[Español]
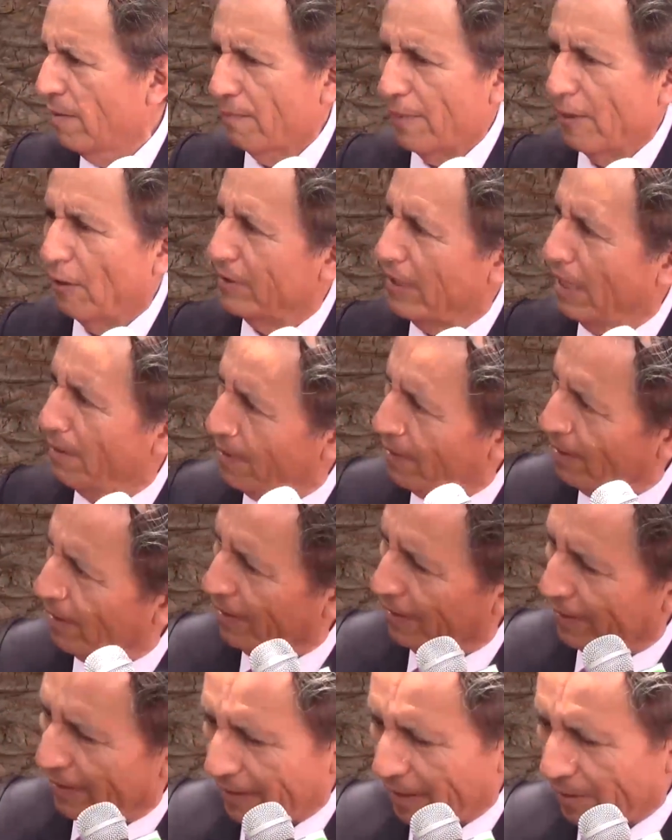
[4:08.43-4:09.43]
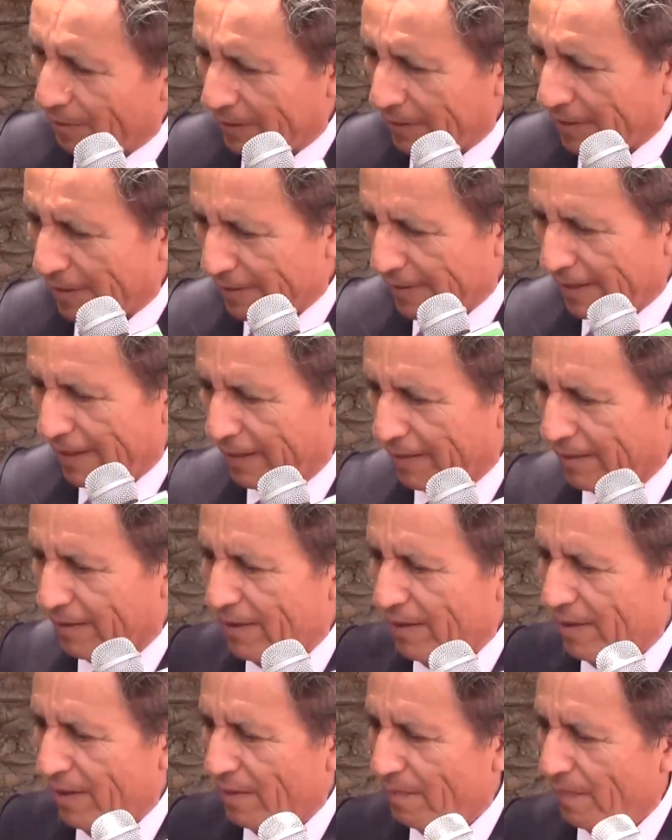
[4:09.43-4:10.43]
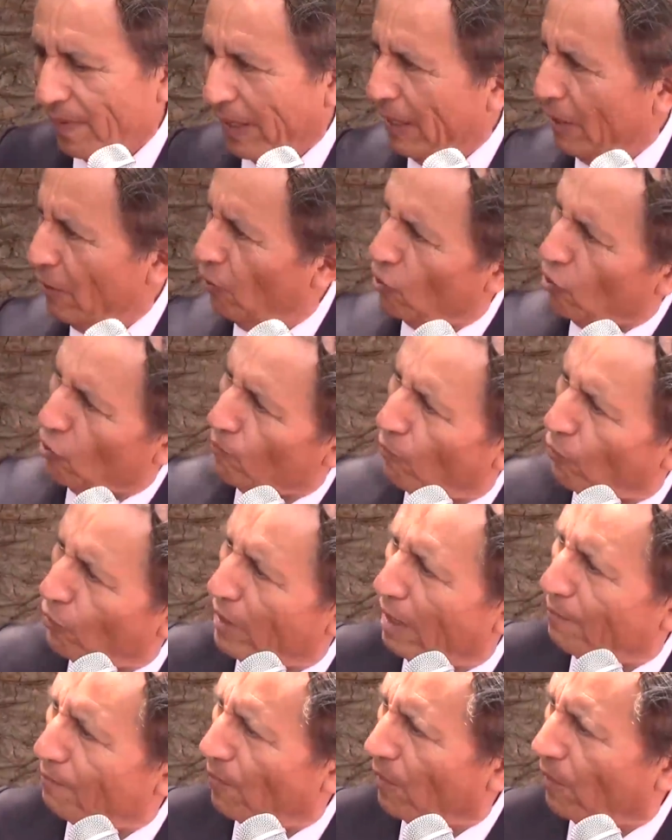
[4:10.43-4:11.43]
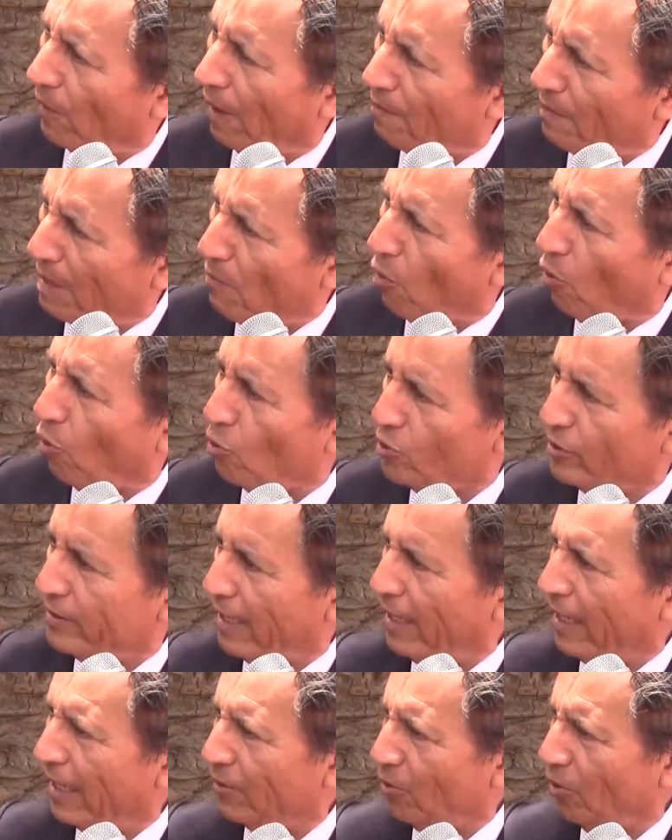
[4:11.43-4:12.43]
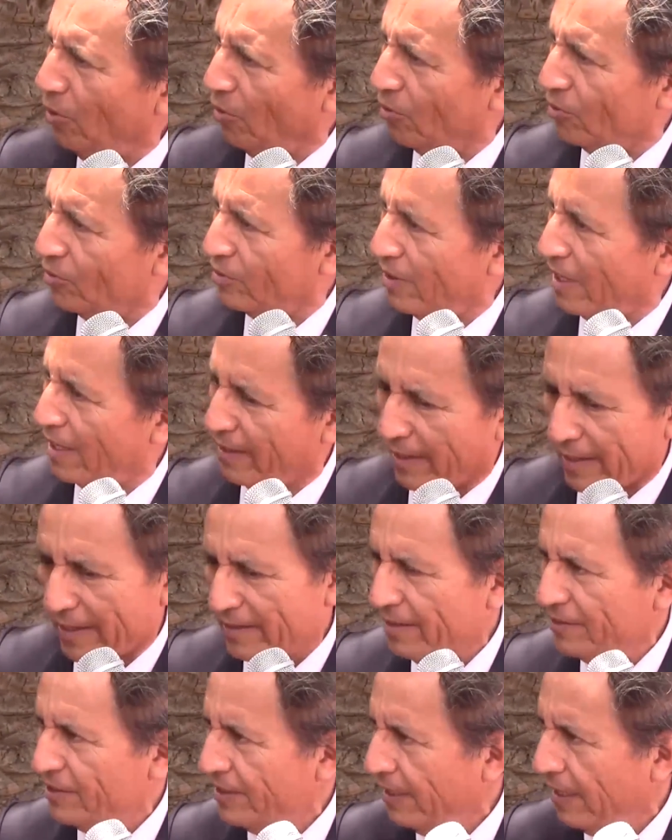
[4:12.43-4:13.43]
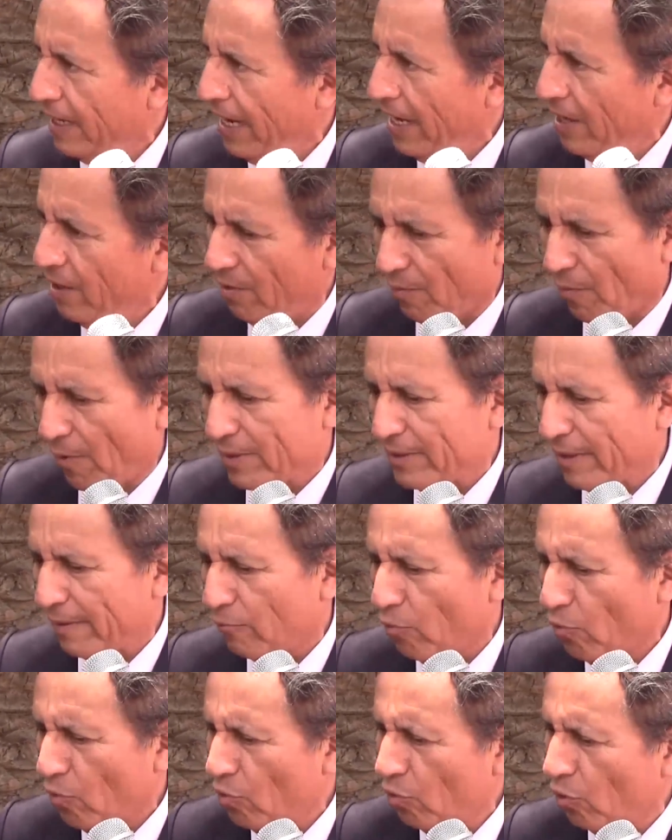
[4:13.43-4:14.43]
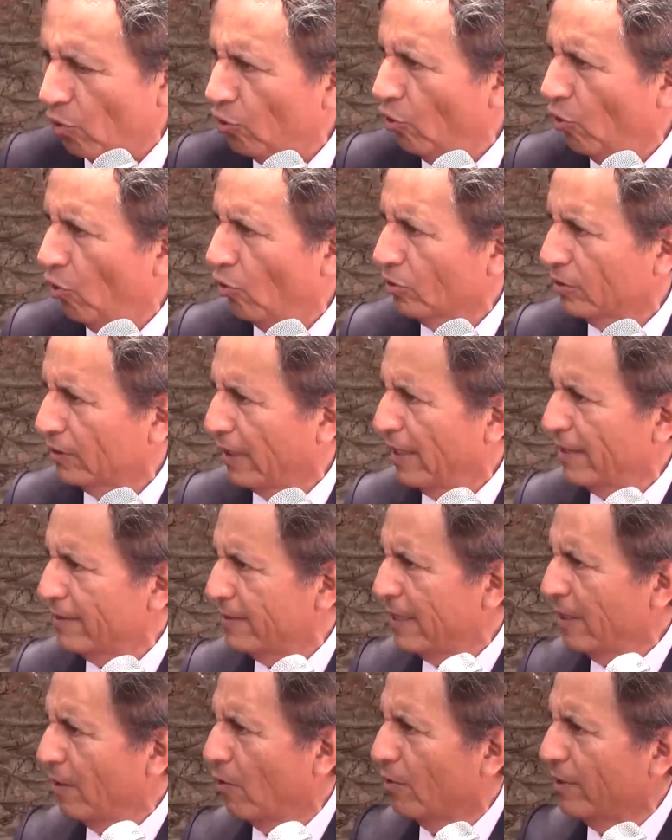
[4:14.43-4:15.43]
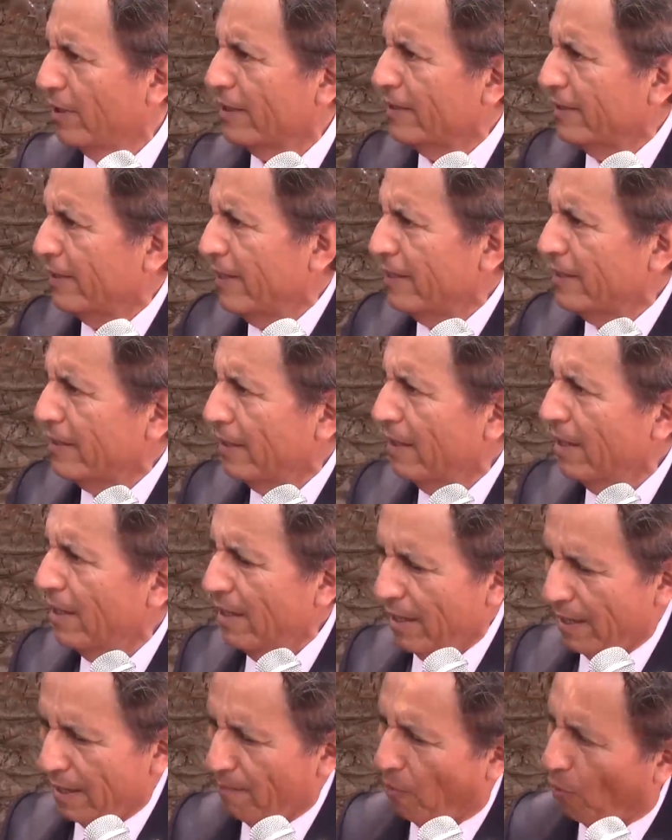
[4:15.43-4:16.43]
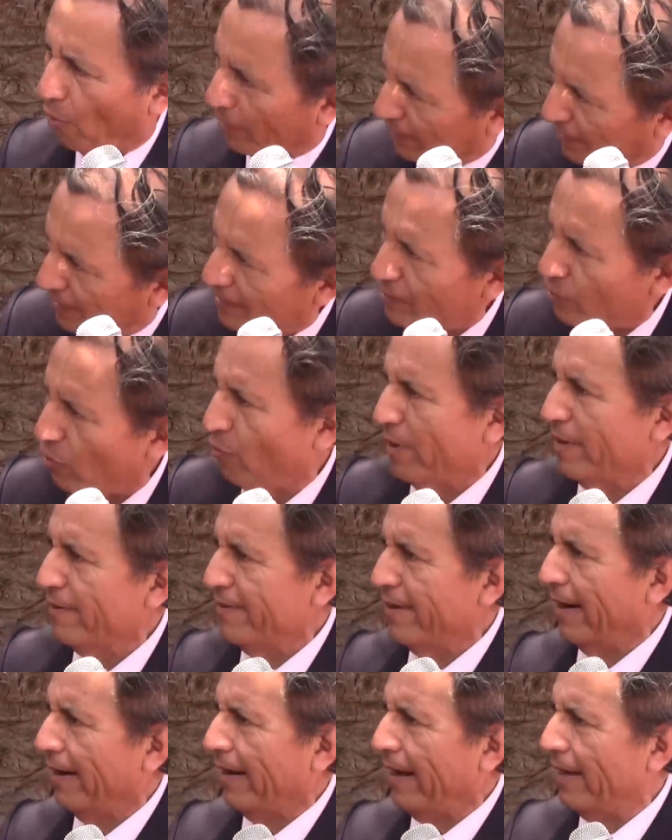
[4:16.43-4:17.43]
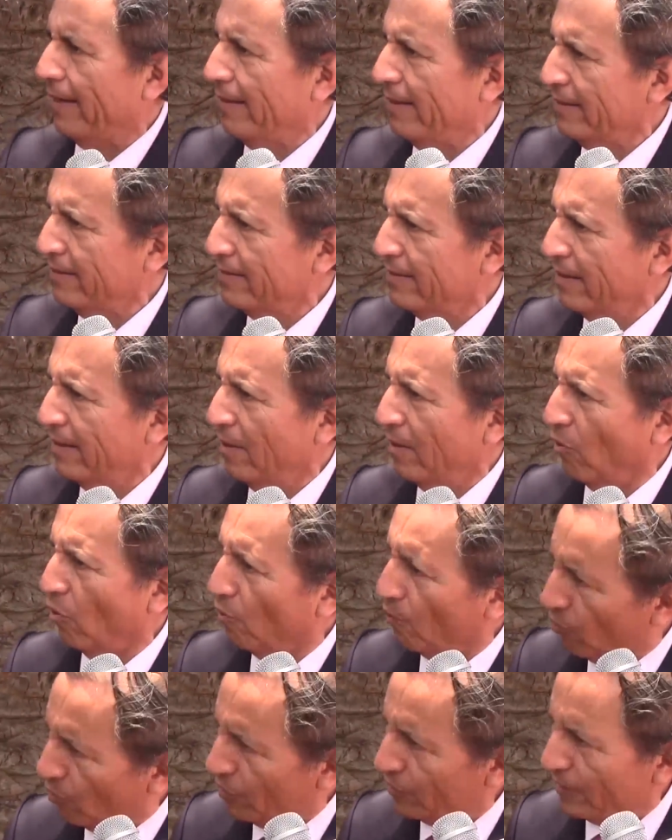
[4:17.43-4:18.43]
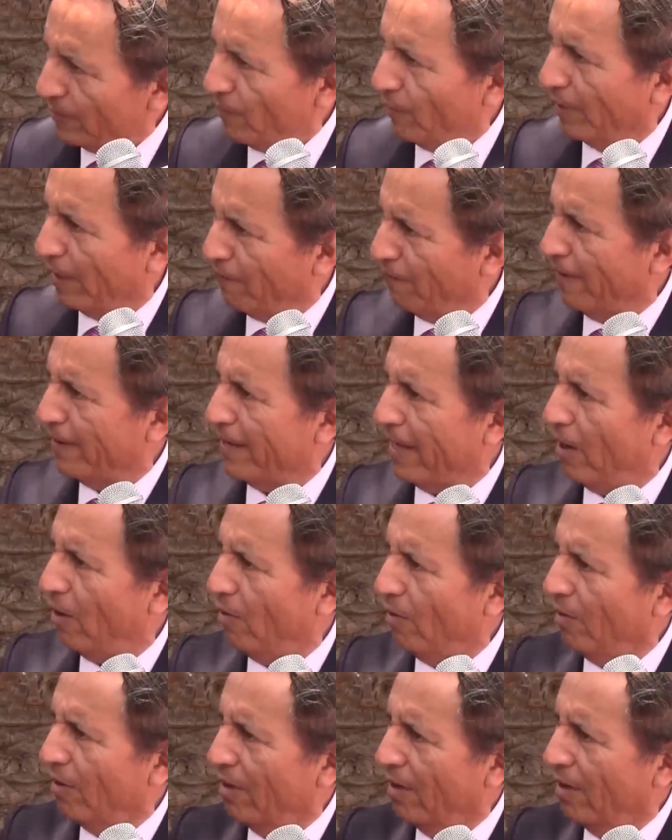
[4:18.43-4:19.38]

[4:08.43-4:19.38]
Pero también hay que tener, entender que no nos pone al mismo costal a todos. A Rayer y Chiclayo puede ser uno, dos, tres, cinco, diez, quince. Y por quince o veinte alcaldes o municipios que han fallado,